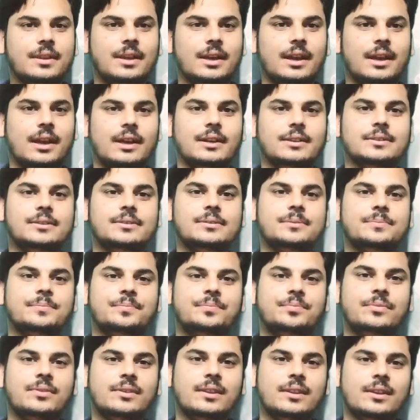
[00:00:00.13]
है गाइज
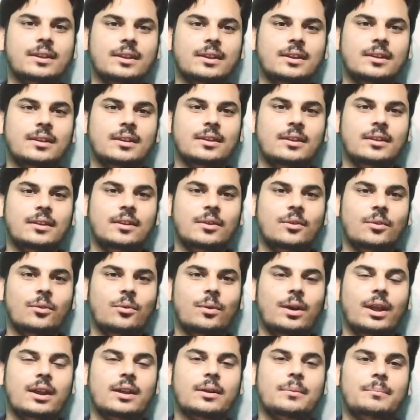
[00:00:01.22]

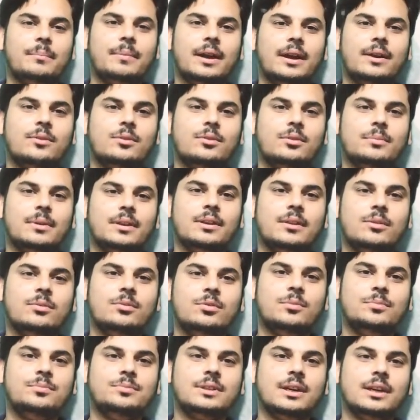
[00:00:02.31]
वेलकम बैक टू माय
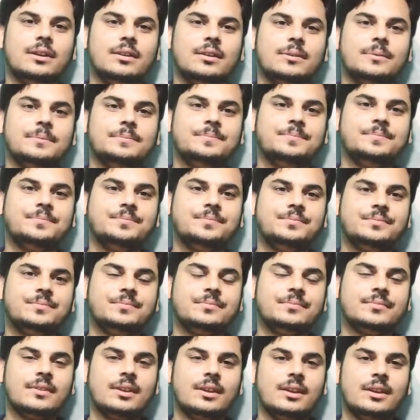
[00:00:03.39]
यूट्यूब चैनल
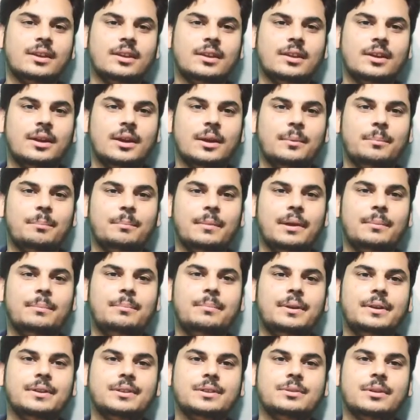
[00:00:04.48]
मैं
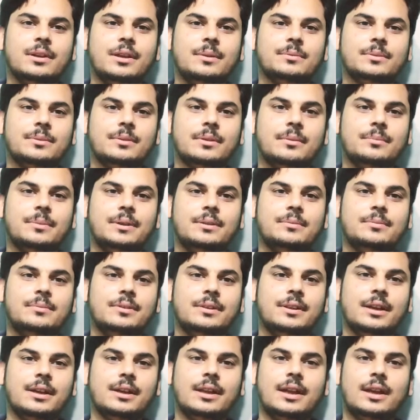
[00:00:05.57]
प्रिंस तिवारी आप सबके बीच
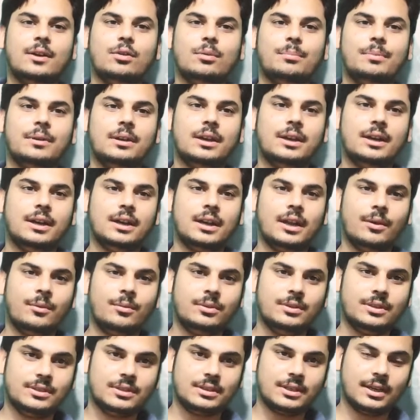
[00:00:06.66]
फिर एक नया टॉपिक लेकर आया हूँ
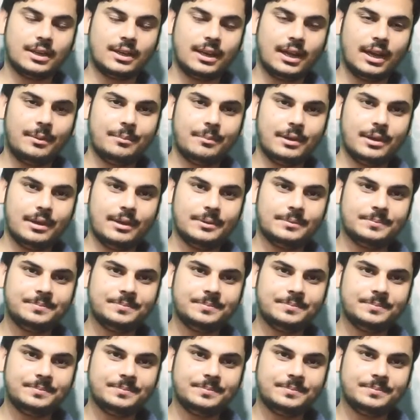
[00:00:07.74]
जिसका नाम है